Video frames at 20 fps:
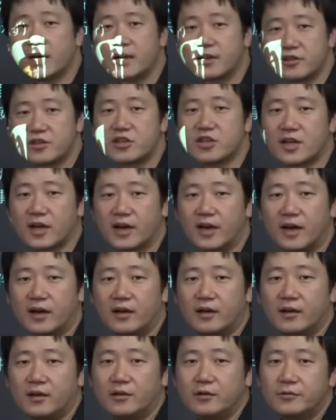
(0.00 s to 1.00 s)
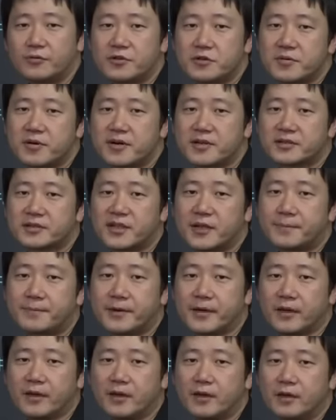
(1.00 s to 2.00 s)
悲しいかな藤原氏ってやっ
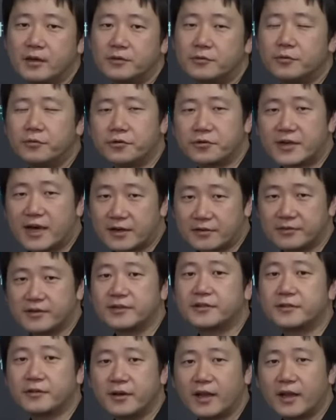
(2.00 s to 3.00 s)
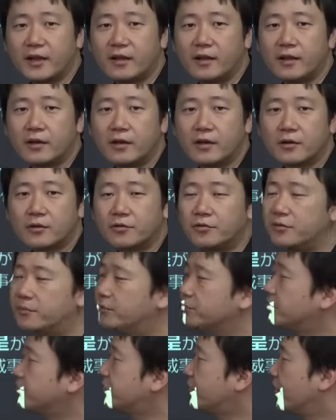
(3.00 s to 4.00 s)
ぱり能力あるんですよね。この
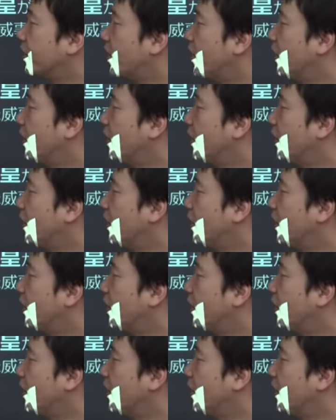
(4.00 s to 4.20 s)
元常